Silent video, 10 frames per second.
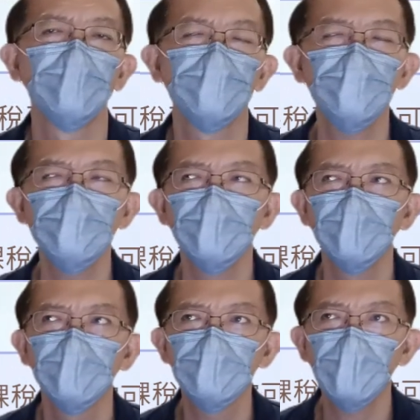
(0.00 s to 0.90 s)
所以
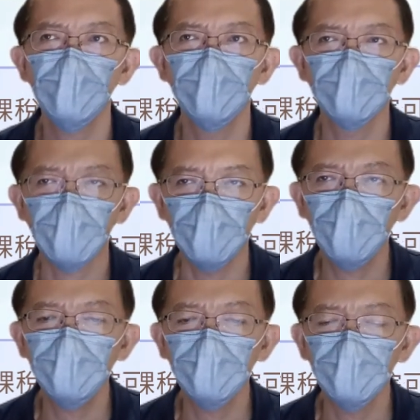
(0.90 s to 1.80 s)
在台
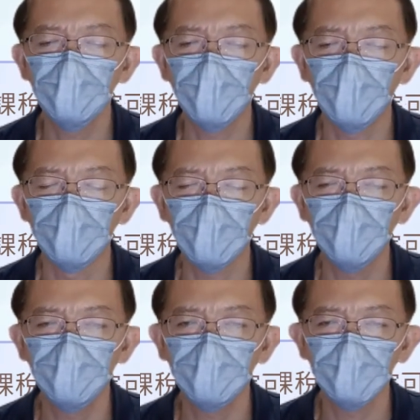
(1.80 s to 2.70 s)
湾的保
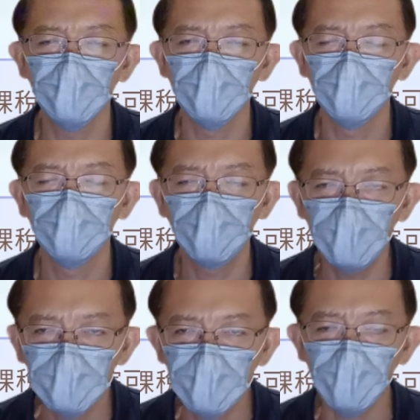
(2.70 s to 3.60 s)
单的
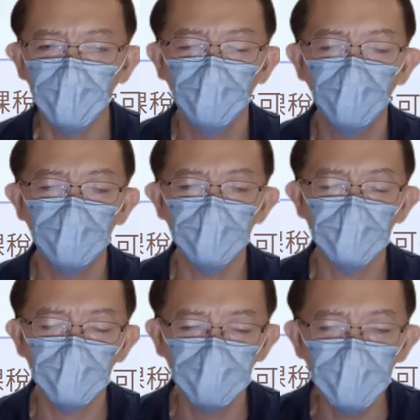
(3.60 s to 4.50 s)
避债或者
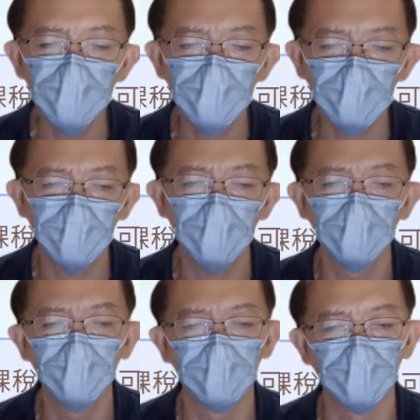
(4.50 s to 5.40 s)
是避税的
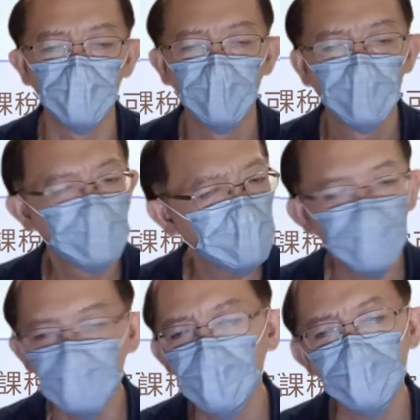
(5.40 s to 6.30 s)
功能呢，基
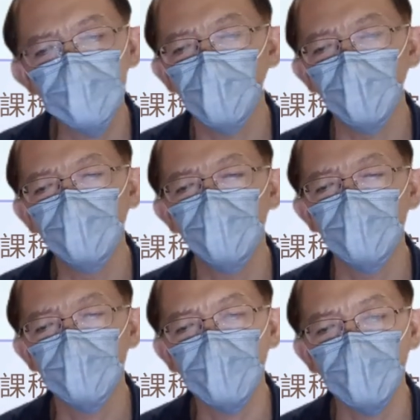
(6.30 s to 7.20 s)
本上是完
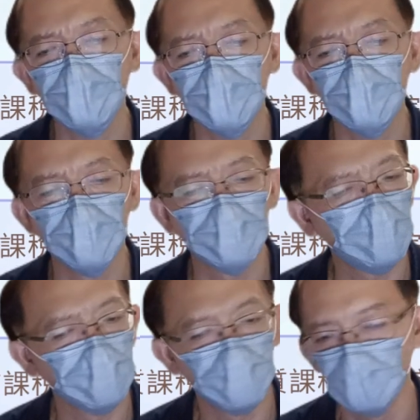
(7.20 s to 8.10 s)
全丧失的，
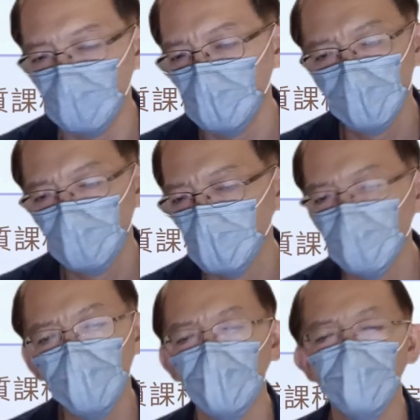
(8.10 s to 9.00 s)
等于没
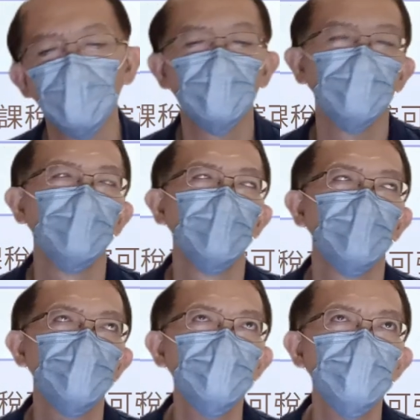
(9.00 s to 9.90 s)
有了啊。
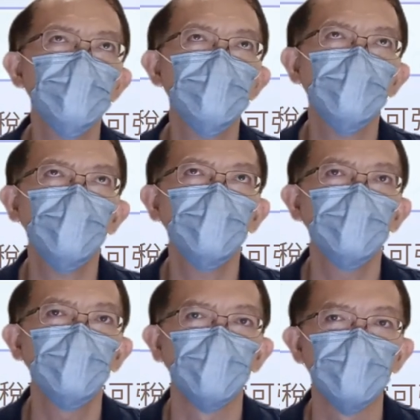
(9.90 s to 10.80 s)
所以这时候
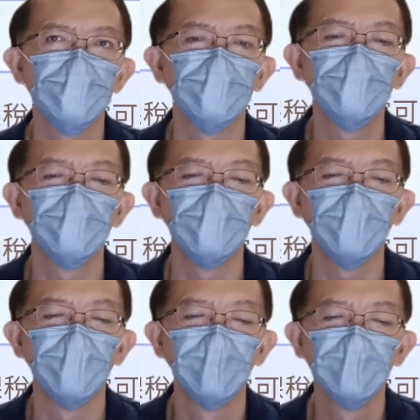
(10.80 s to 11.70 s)
呢，有钱人
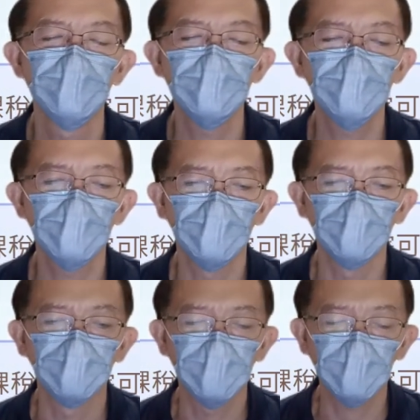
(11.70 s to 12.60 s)
啊。这
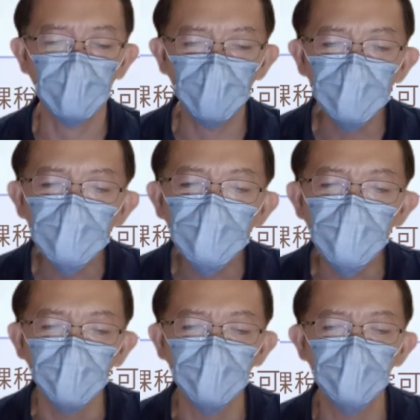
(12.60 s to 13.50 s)
种比较高资
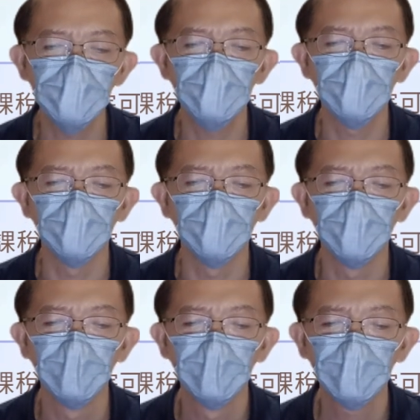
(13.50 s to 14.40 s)
产的这些人呢，
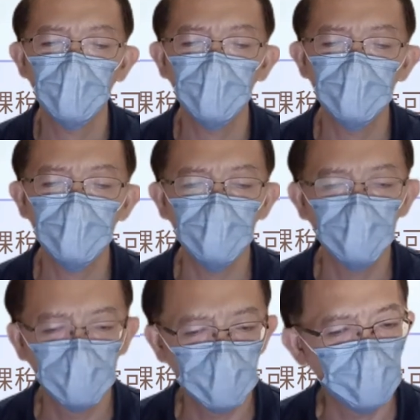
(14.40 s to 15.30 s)
他的这个
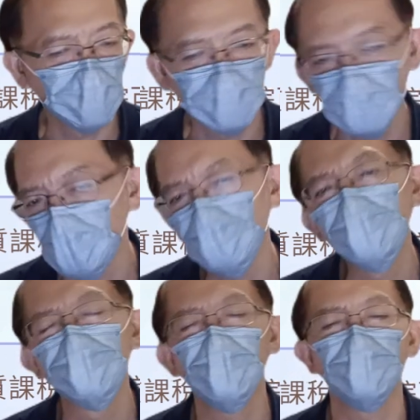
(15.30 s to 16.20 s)
需求照顾
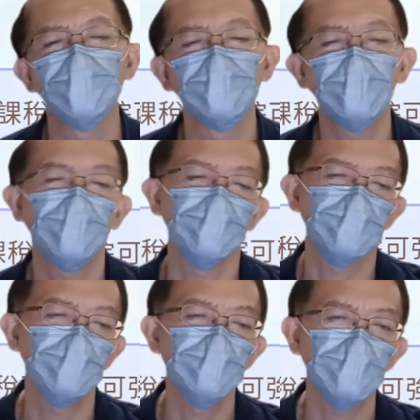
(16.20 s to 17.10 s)
不到，那
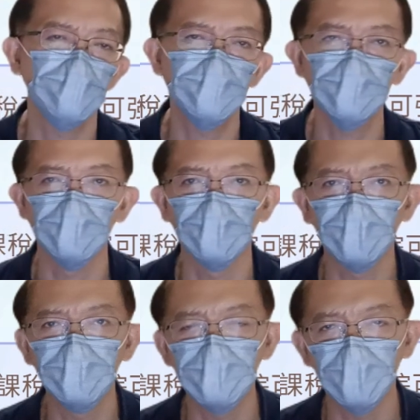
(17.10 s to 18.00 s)
所以说呢，整个
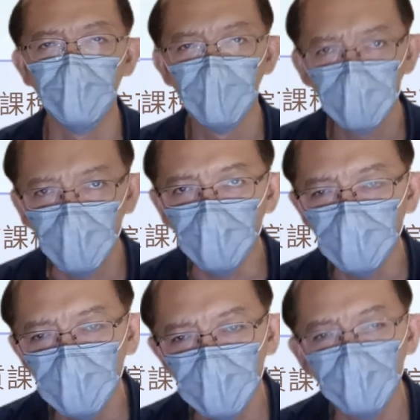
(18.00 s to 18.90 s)
来讲，保
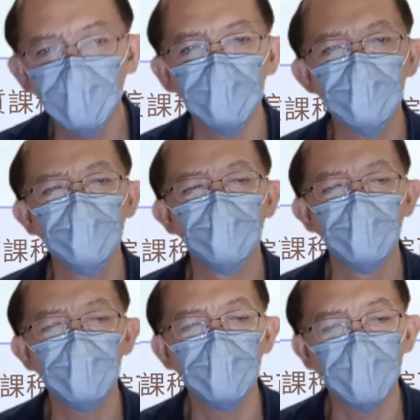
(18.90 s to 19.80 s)
费当然是
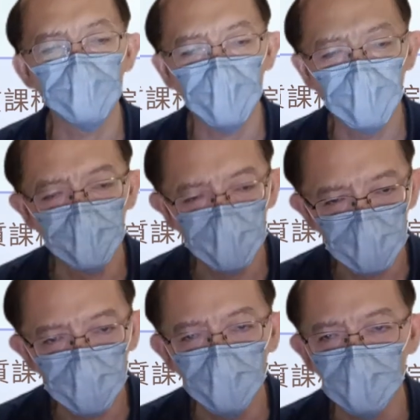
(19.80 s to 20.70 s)
没办法再
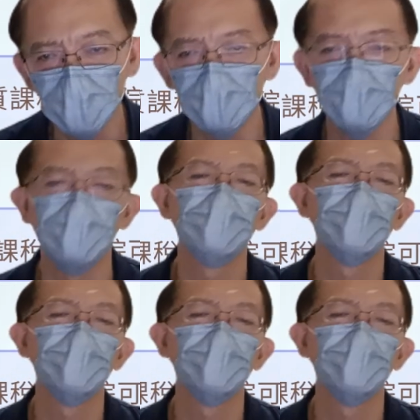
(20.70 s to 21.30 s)
继续成长。